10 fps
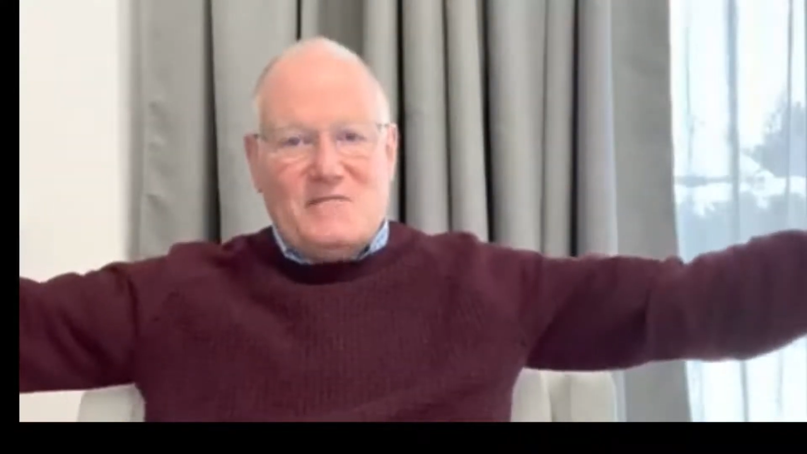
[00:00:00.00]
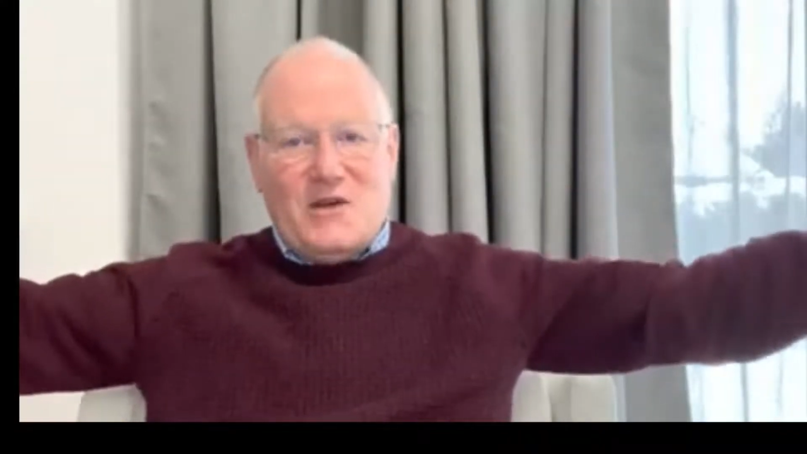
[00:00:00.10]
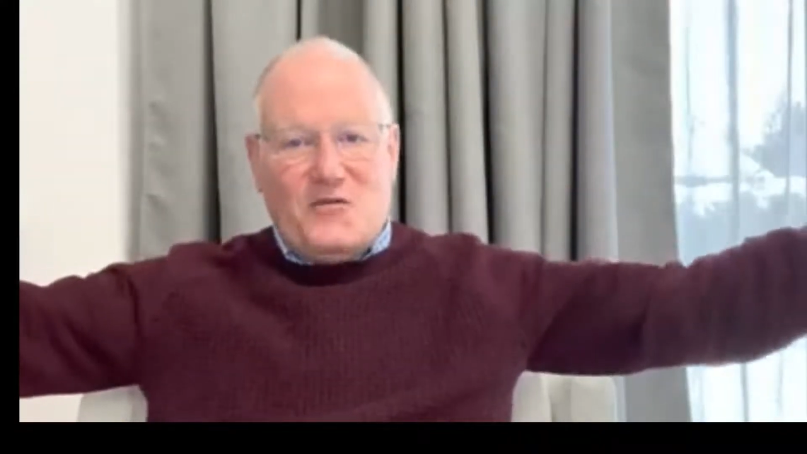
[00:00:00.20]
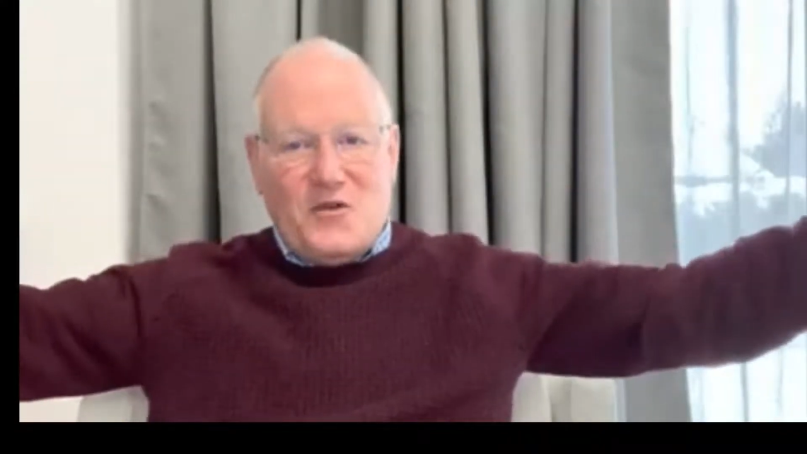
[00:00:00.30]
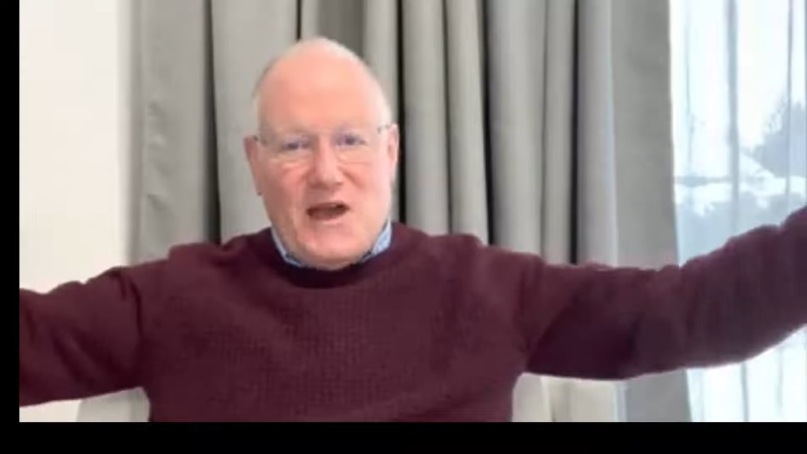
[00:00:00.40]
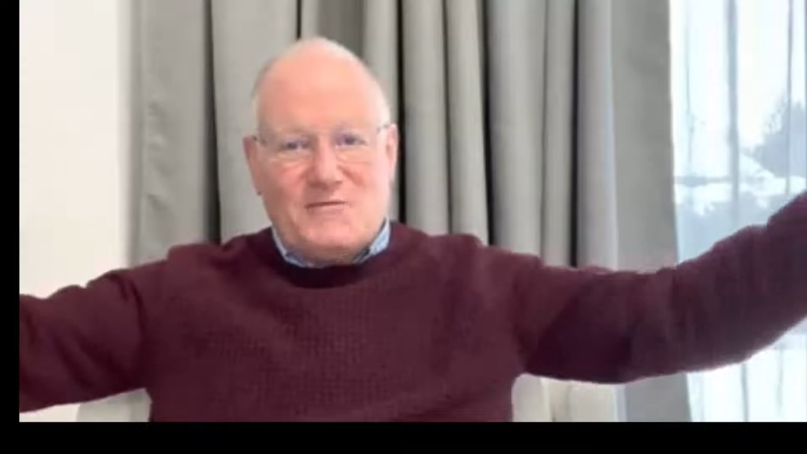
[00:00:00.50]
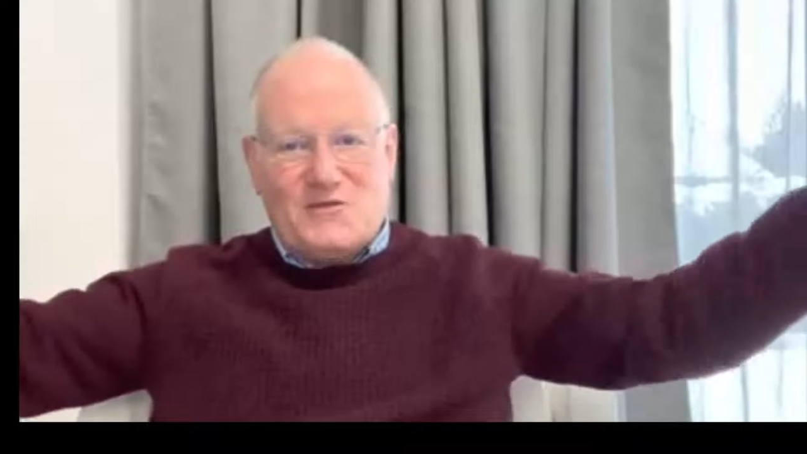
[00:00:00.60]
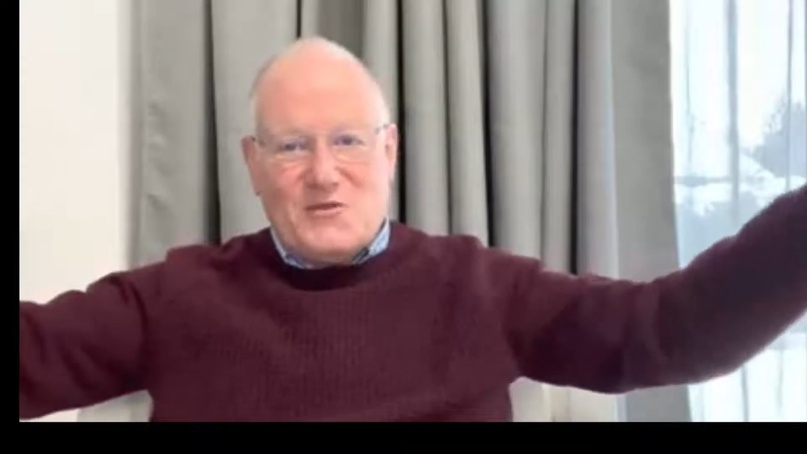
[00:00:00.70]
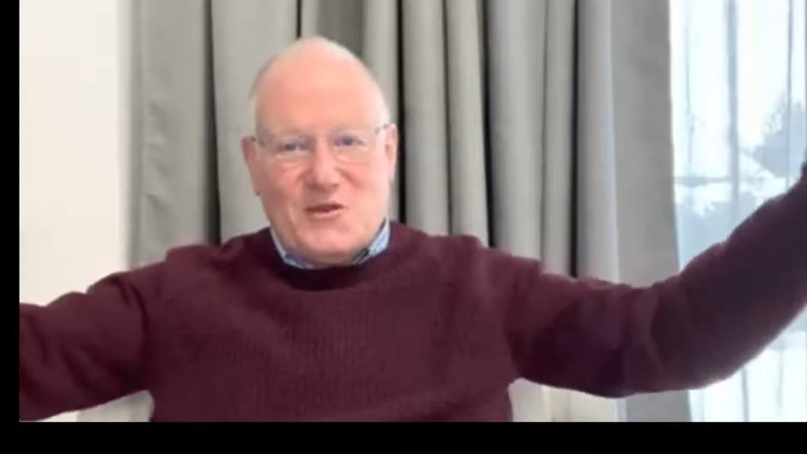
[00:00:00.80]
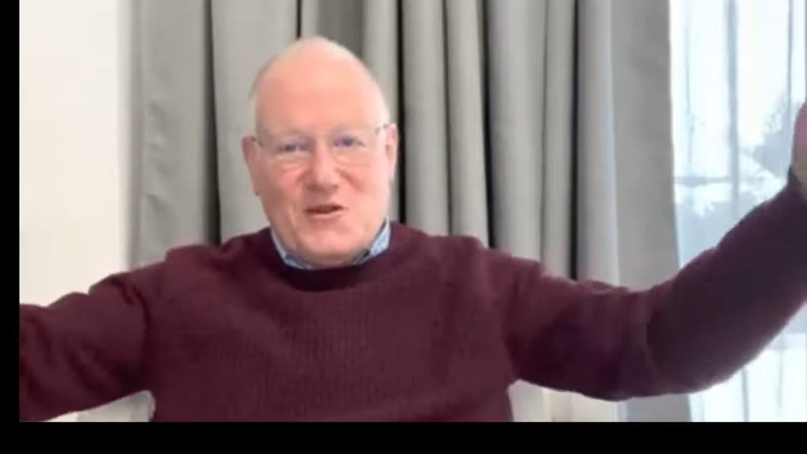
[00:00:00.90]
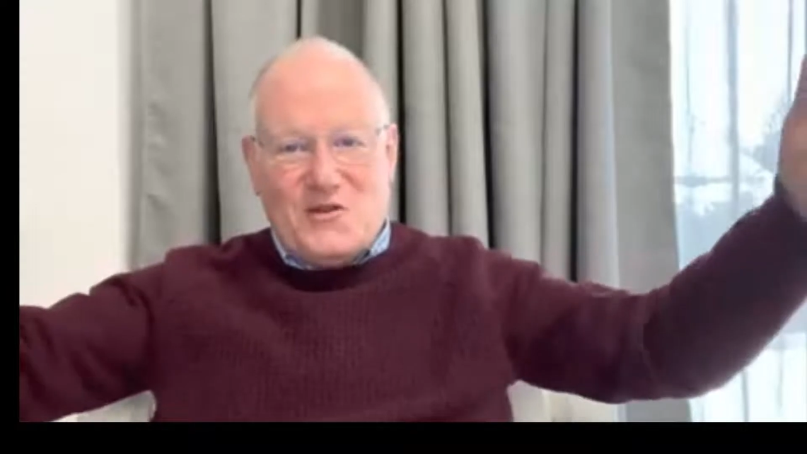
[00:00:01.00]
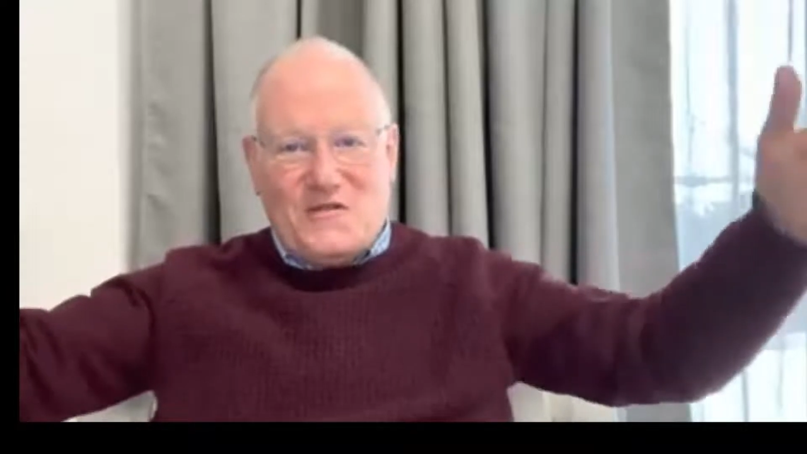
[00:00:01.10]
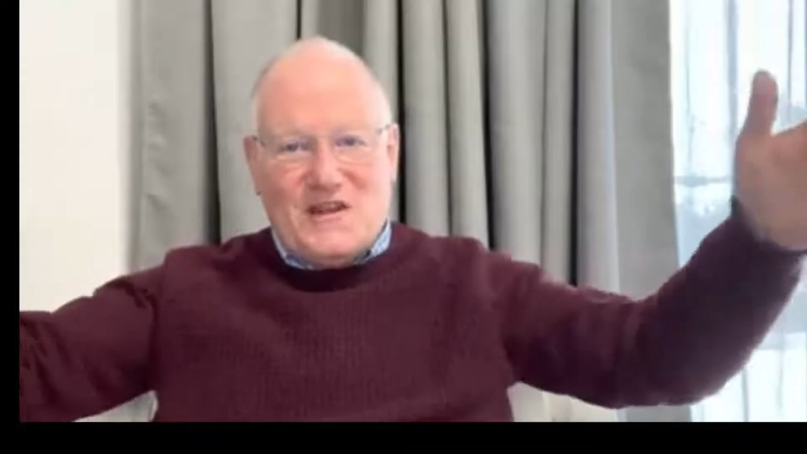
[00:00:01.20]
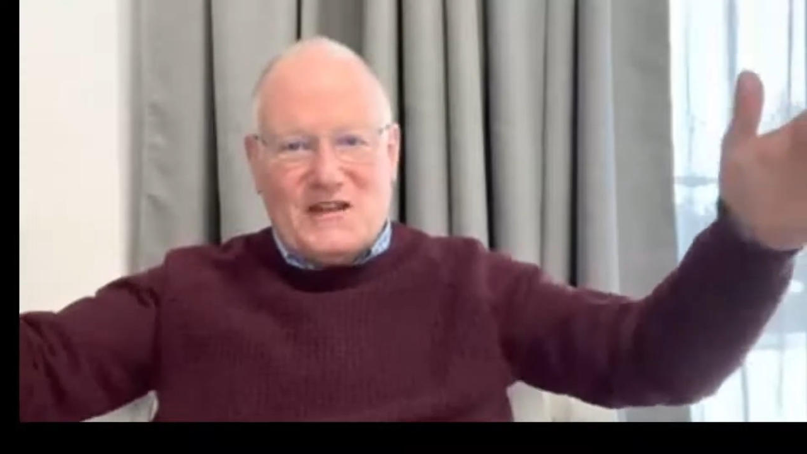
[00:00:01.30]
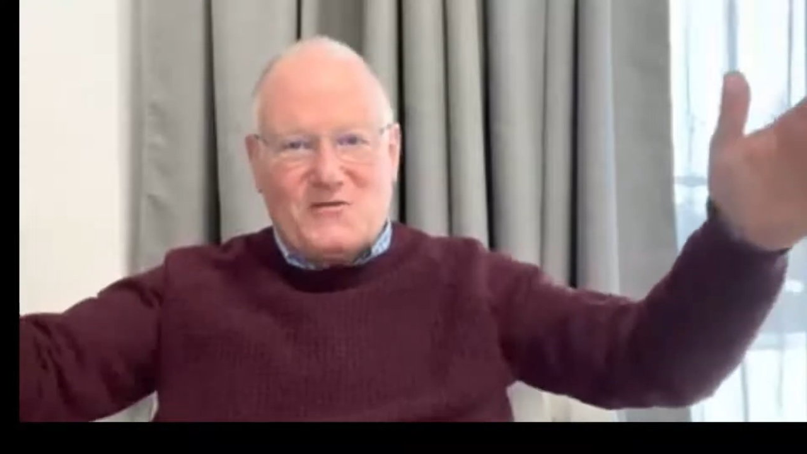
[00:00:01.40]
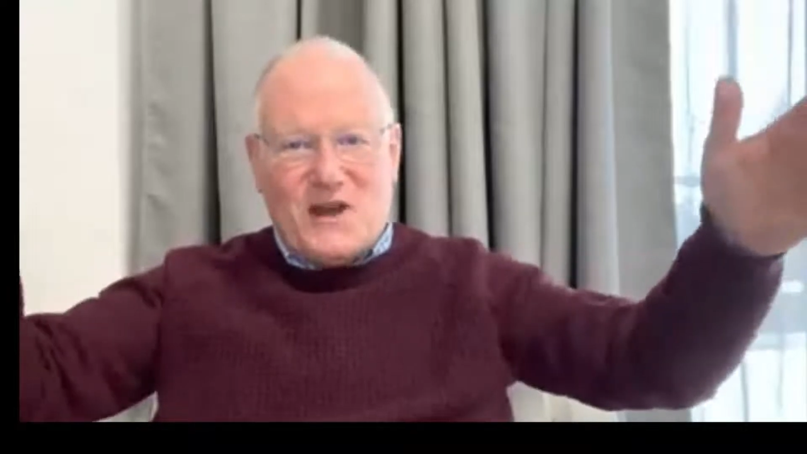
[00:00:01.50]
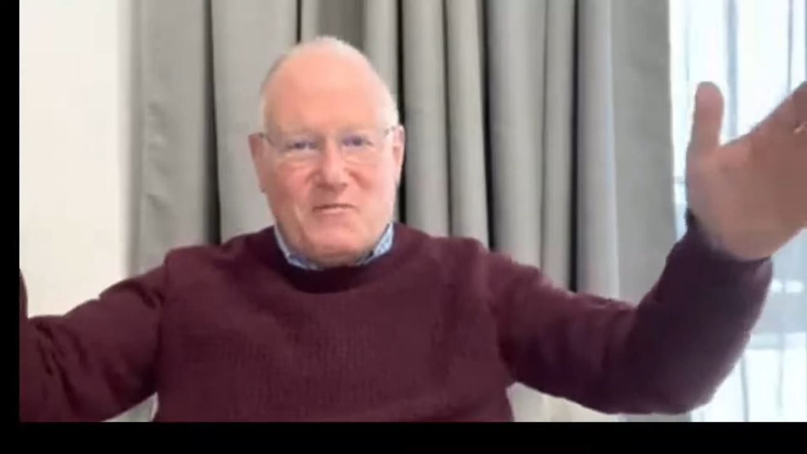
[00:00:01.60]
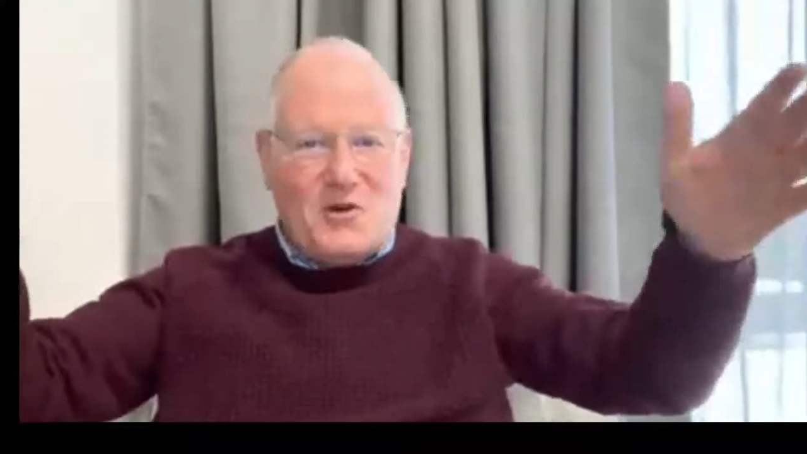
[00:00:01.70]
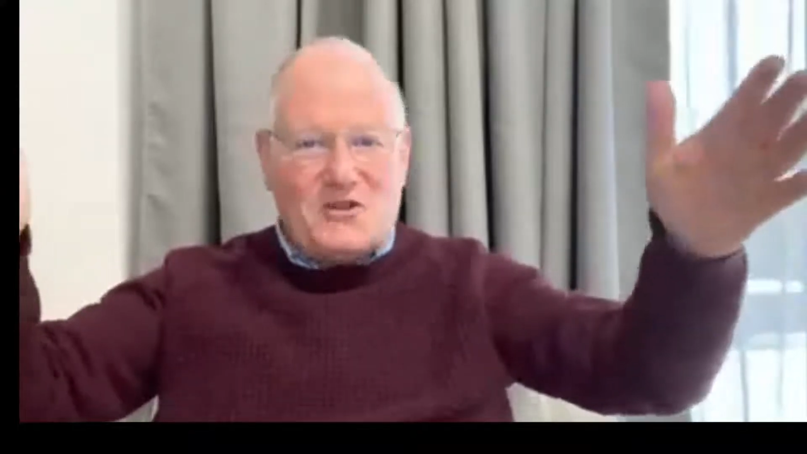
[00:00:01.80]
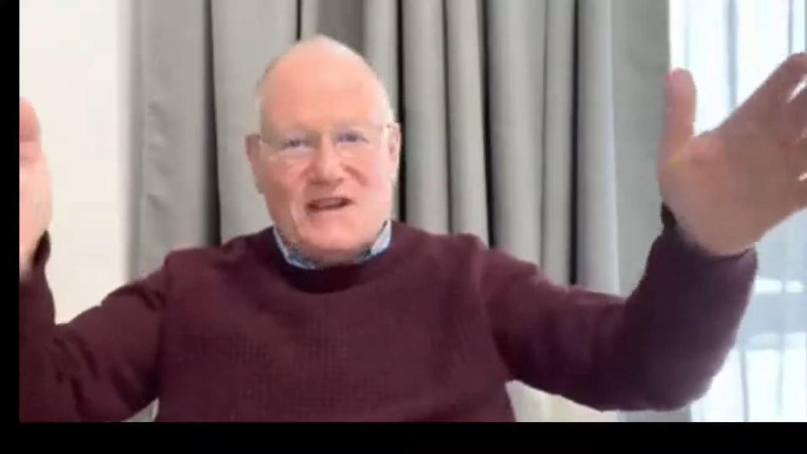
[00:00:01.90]
Mais au fur et à mesure que le filet se
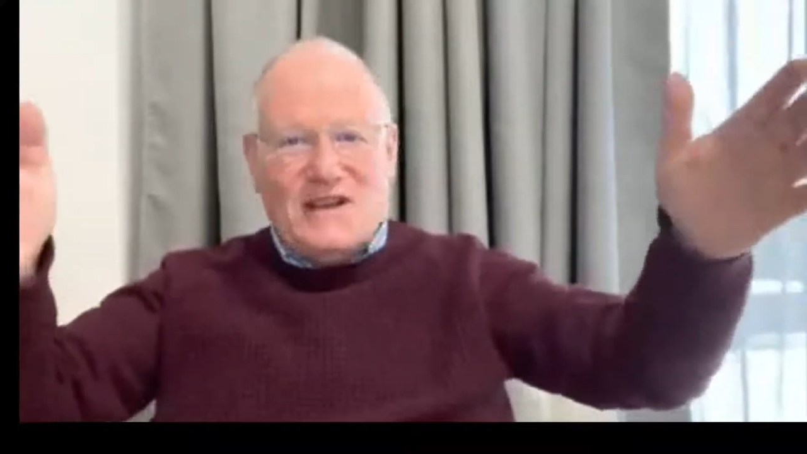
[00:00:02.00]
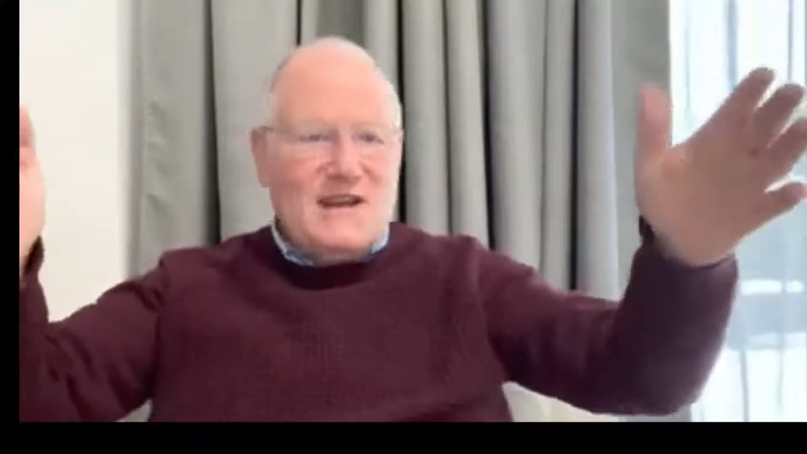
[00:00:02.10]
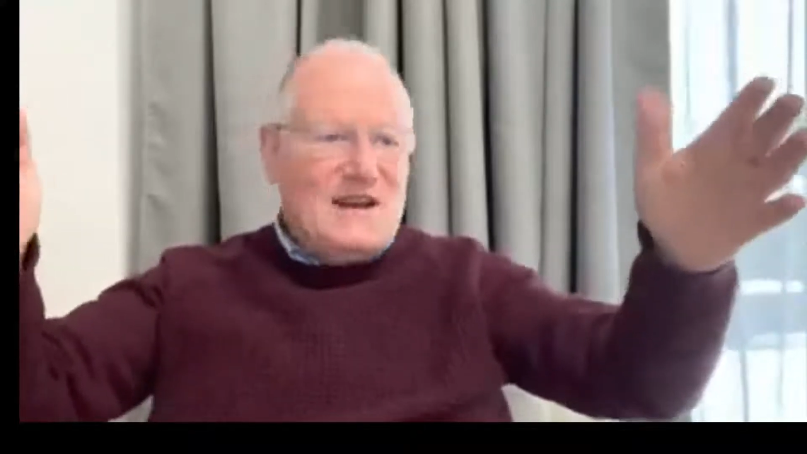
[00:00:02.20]
rapproche,